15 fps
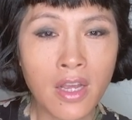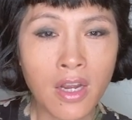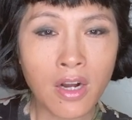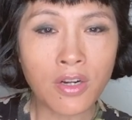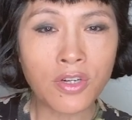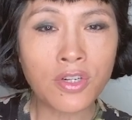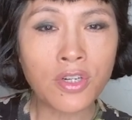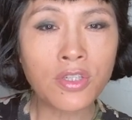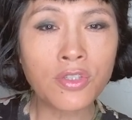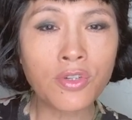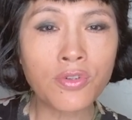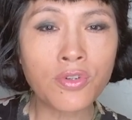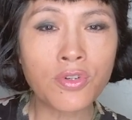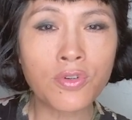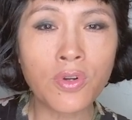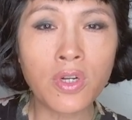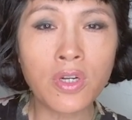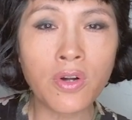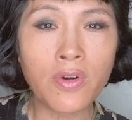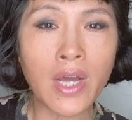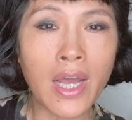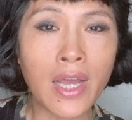而是就是说
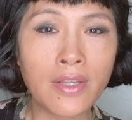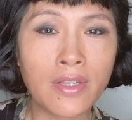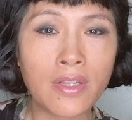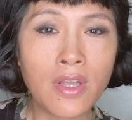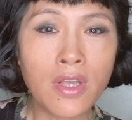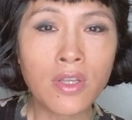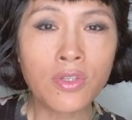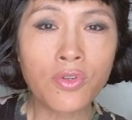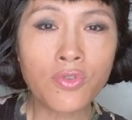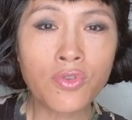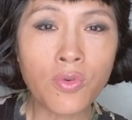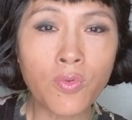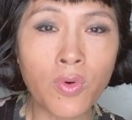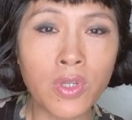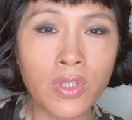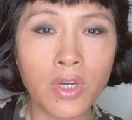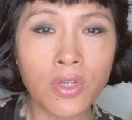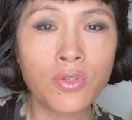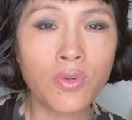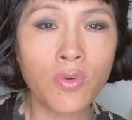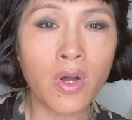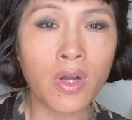go ahead，就是说我
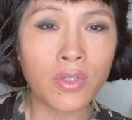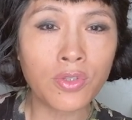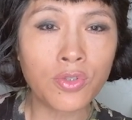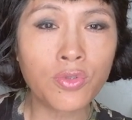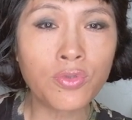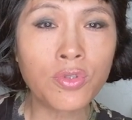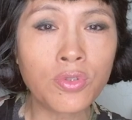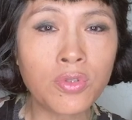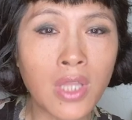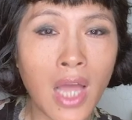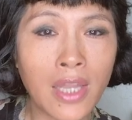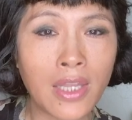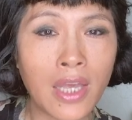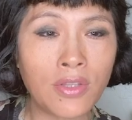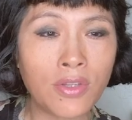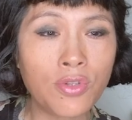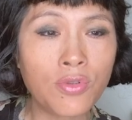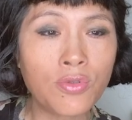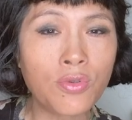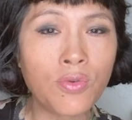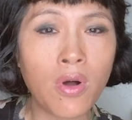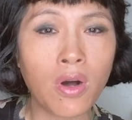能做，你就去大胆的去
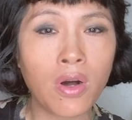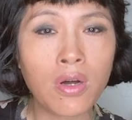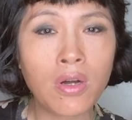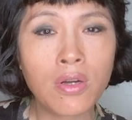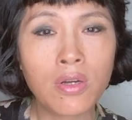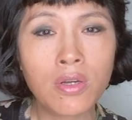做。